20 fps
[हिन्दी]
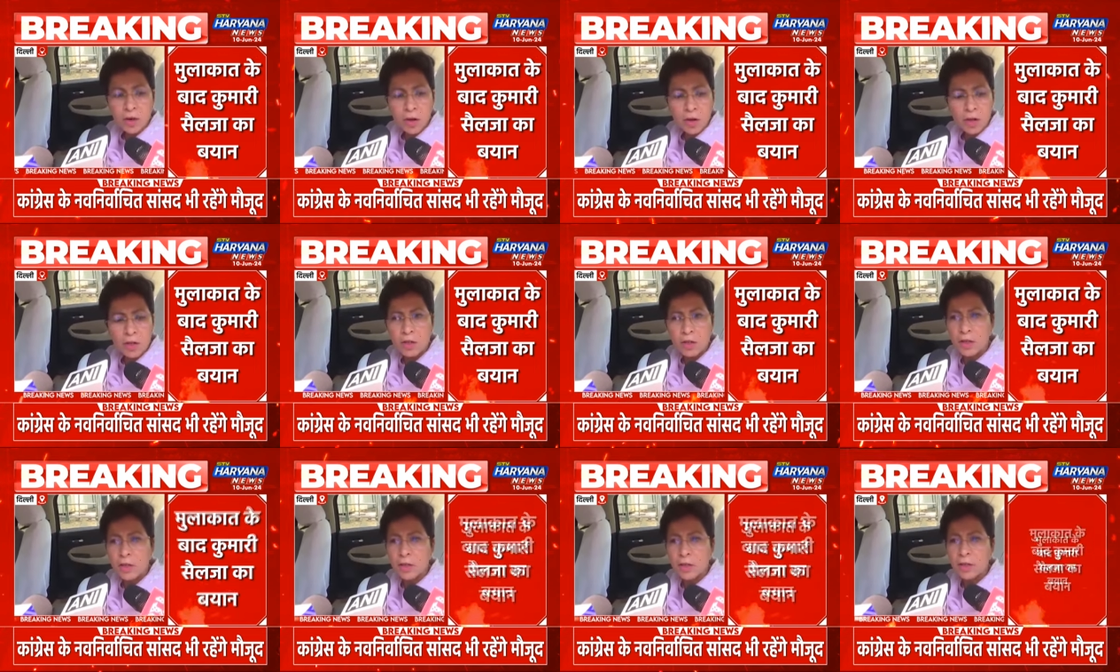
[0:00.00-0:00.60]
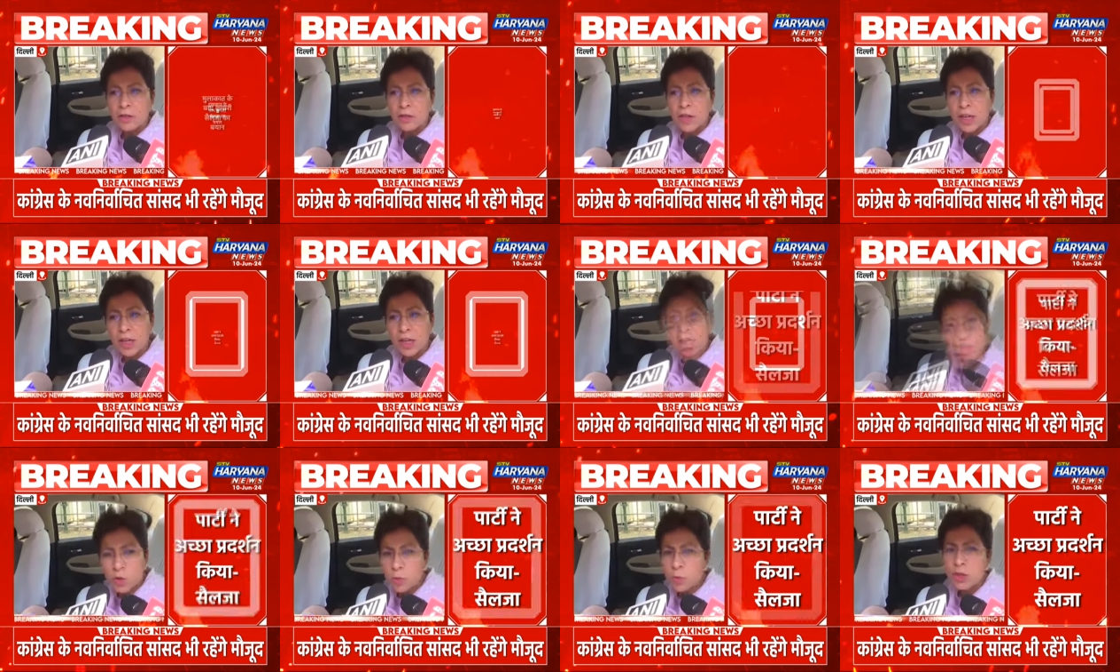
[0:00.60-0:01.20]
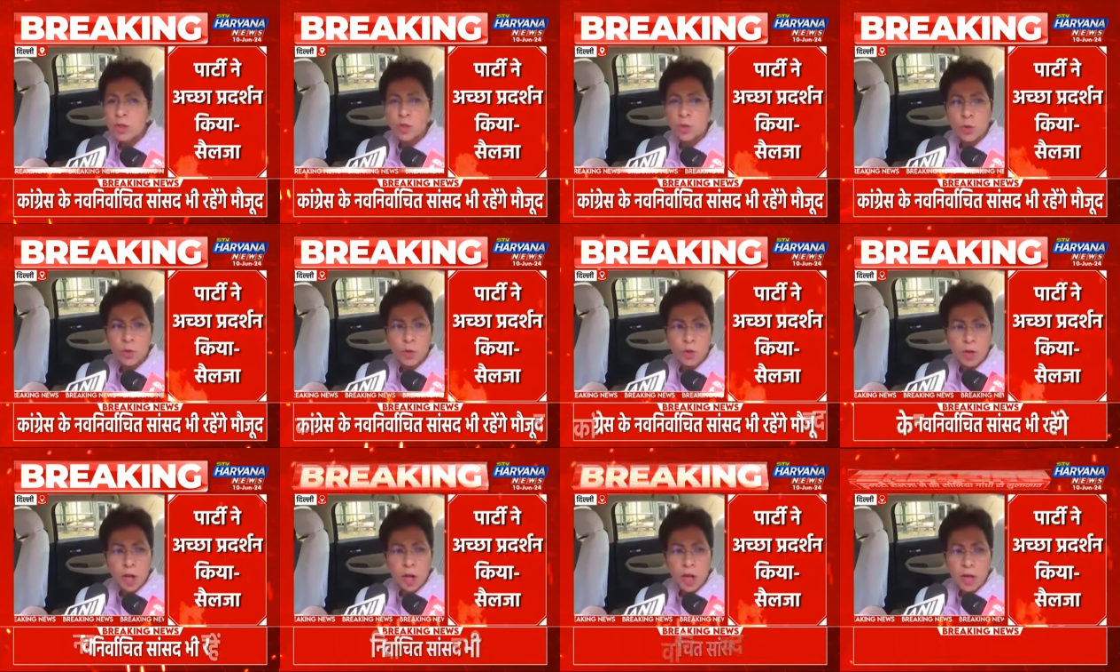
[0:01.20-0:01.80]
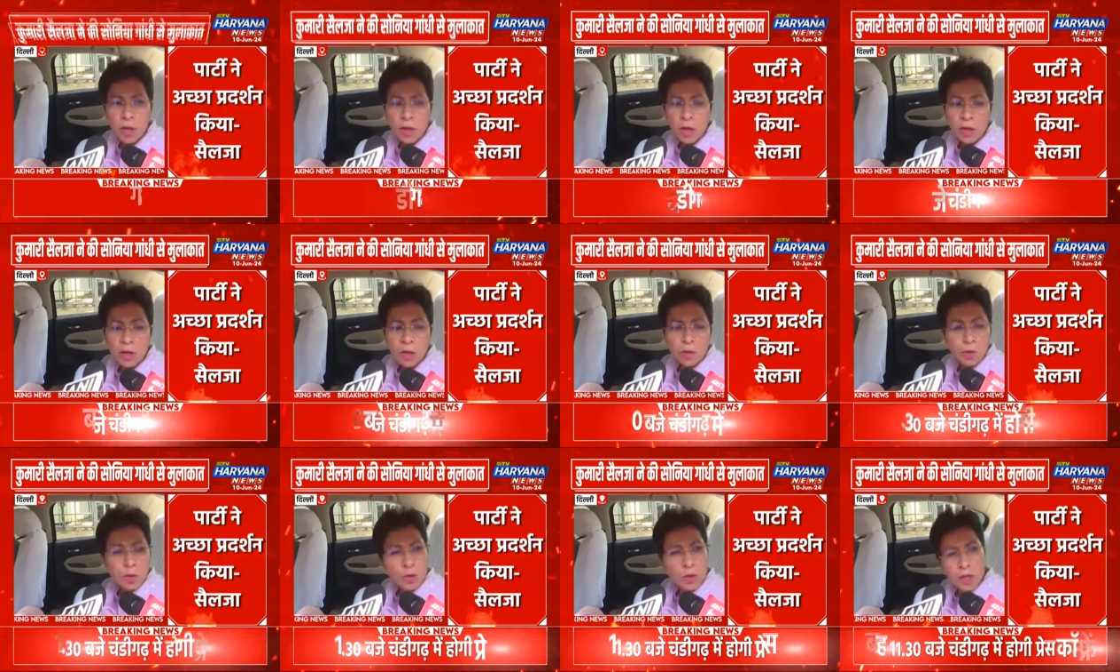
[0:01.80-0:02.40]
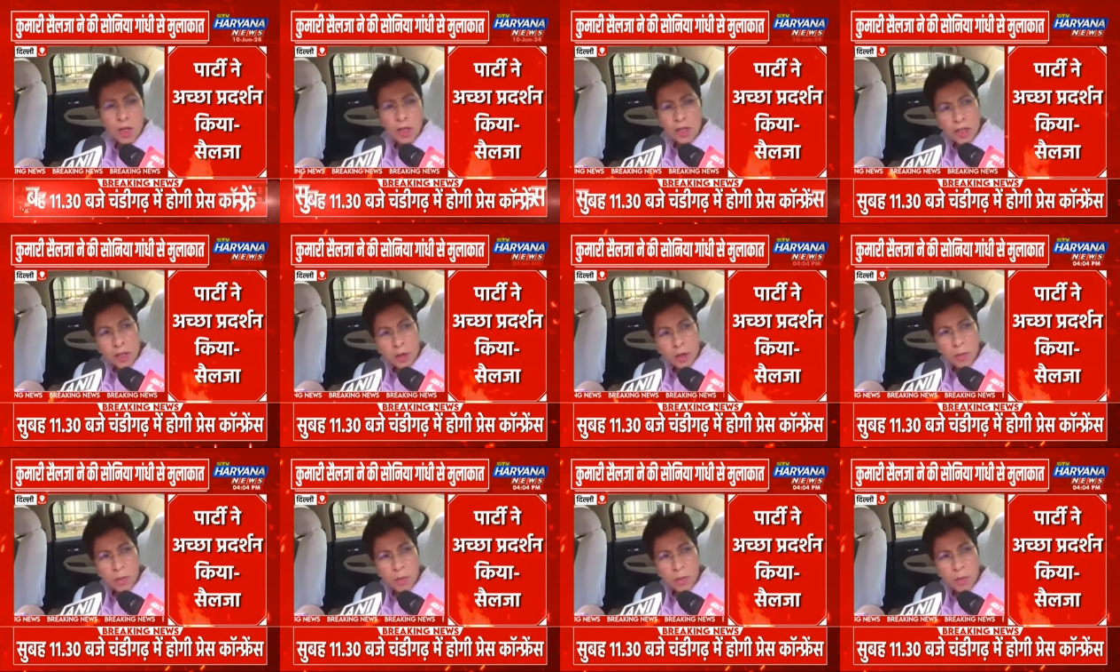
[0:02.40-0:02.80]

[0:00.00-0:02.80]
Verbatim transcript: नवनिर्वाचित सांसद कुमारी सैलजा